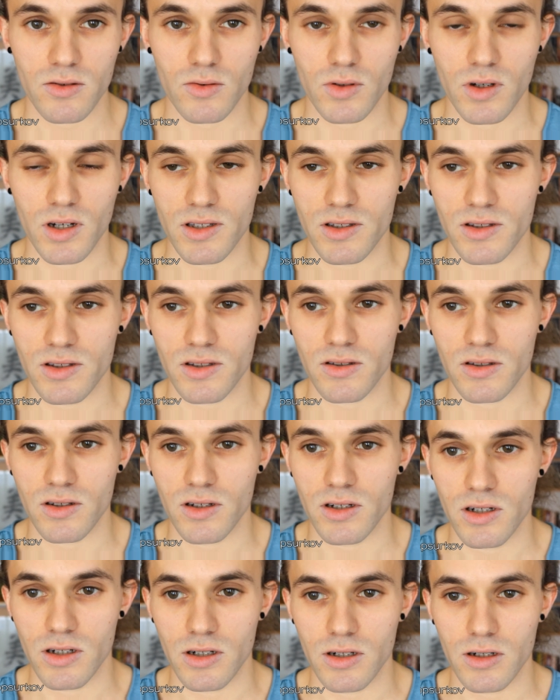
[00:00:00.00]
Du kannst äh,
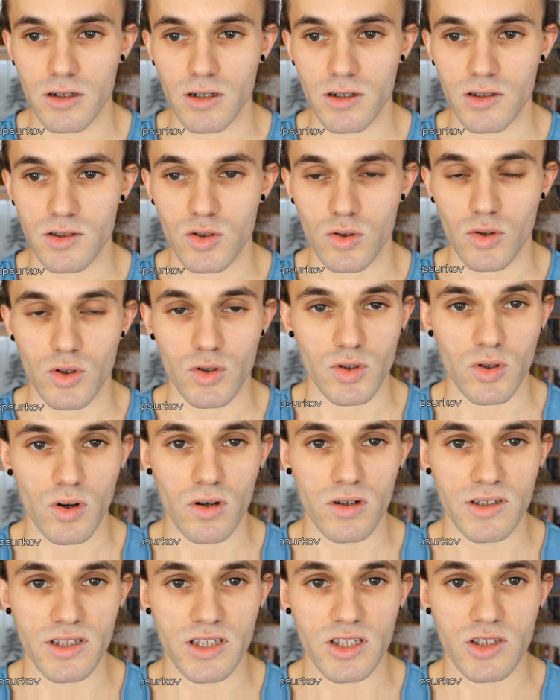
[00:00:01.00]
zur
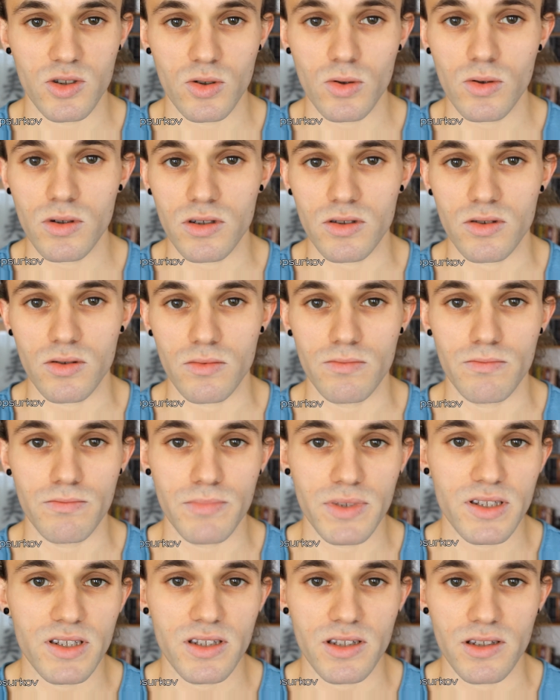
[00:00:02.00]
Kontrolle die Zunge so ein
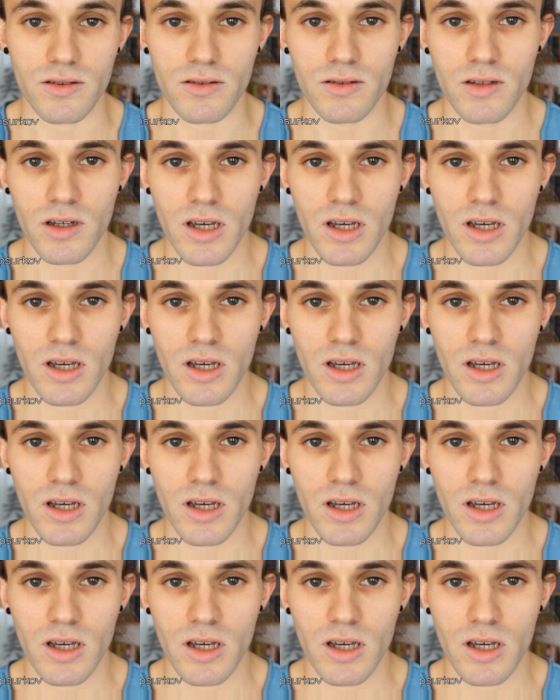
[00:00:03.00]
bisschen,